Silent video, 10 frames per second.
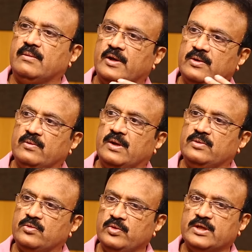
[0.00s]
మనం
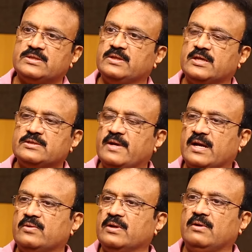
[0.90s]
వాళ్ళు టూ ఇయర్స్ త్రీ ఇయర్స్
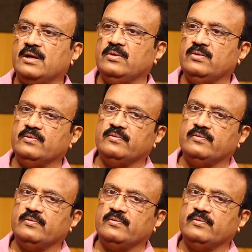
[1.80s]
బ్యాక్ కూడా వాళ్ళు